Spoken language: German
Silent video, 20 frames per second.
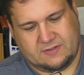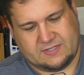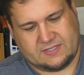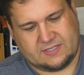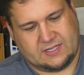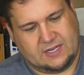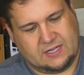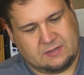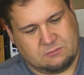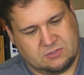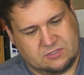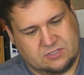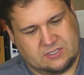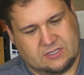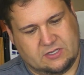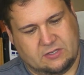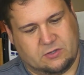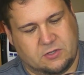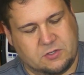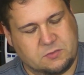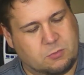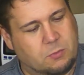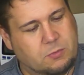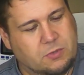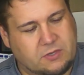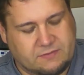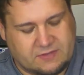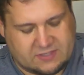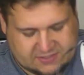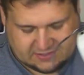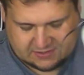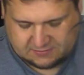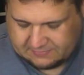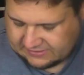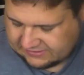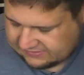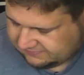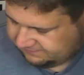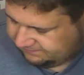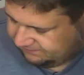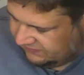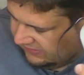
was drehen, muss ich dann rausprobieren, was das macht.